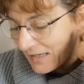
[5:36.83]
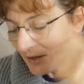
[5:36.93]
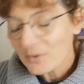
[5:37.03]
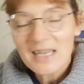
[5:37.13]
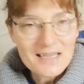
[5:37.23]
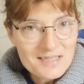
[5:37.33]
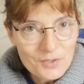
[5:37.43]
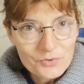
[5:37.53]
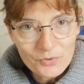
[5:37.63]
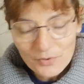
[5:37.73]
Et on est à
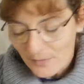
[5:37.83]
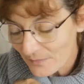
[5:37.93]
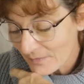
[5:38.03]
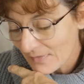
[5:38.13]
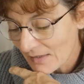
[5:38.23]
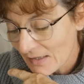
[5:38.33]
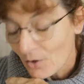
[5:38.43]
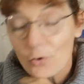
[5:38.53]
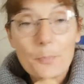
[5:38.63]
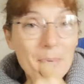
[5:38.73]
102.
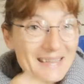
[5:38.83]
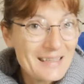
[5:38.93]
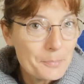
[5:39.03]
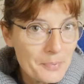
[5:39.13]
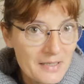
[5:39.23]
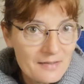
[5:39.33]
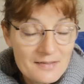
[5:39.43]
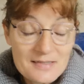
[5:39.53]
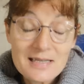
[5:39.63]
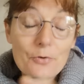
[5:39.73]
Le
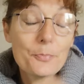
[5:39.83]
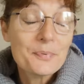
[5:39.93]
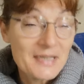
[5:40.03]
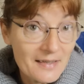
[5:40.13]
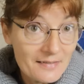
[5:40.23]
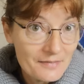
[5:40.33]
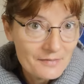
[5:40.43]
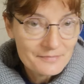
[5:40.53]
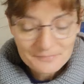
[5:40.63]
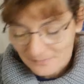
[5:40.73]
PTP, c'est le pied.
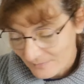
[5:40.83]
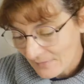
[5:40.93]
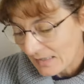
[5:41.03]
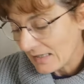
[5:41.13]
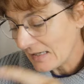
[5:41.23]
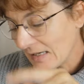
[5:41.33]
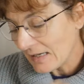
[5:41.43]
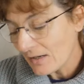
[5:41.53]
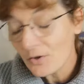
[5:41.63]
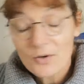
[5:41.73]

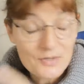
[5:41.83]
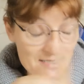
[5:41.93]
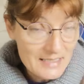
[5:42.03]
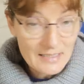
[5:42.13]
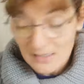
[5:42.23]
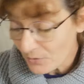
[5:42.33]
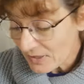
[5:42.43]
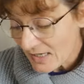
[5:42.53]
Et euh, c'est, on